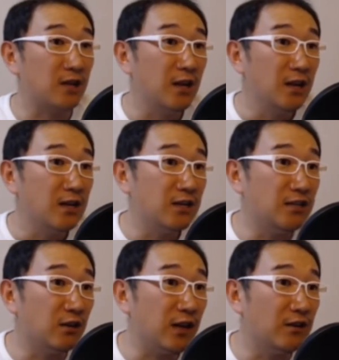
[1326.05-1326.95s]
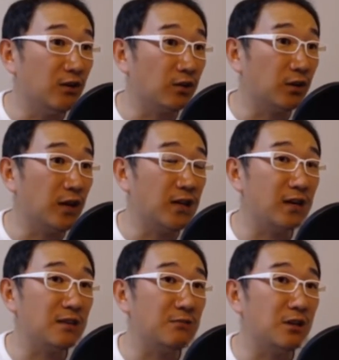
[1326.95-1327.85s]
근데 이전에는 어떻게
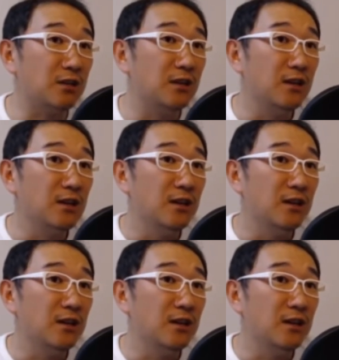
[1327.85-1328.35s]
얘기를 했냐면